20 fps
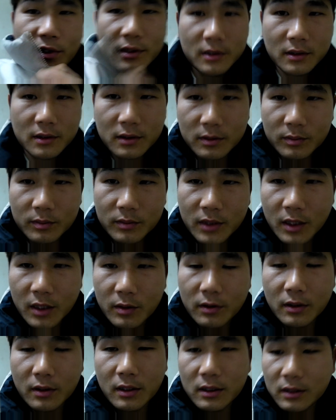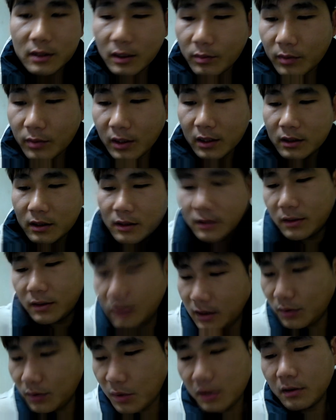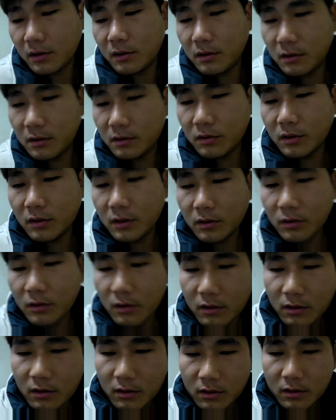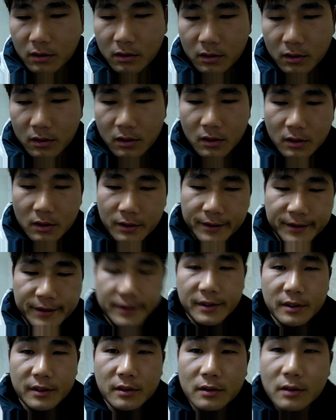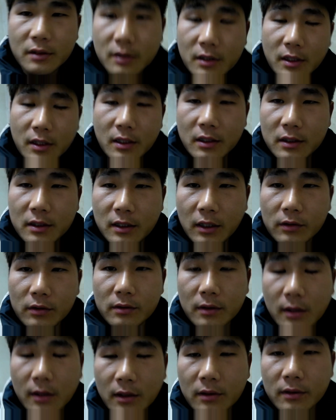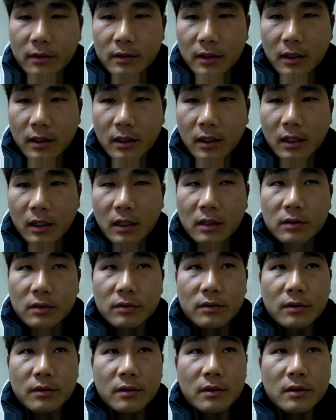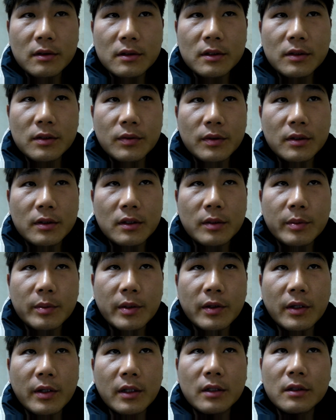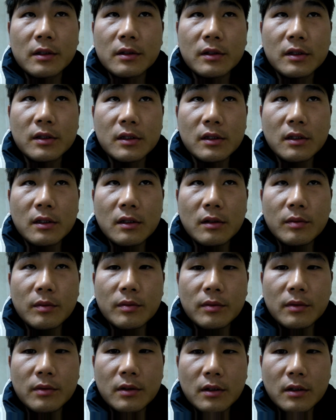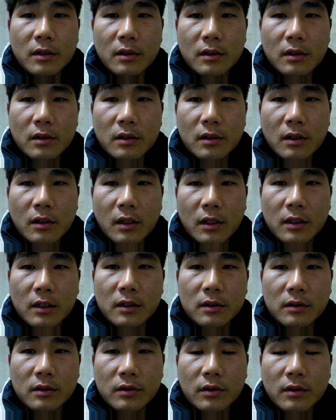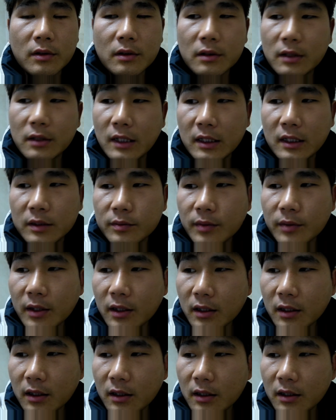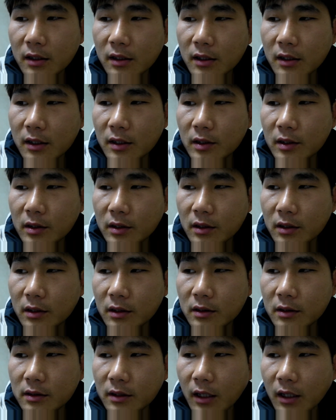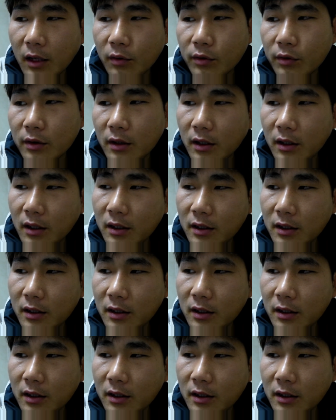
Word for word: 지금. 입고 가 잠바. 이거 집에서 쓰고 있고. 이전에 자코가 고장나가지고 집에서 입기를 했거든요. 했거든요. 그 다음에 어 제가 원래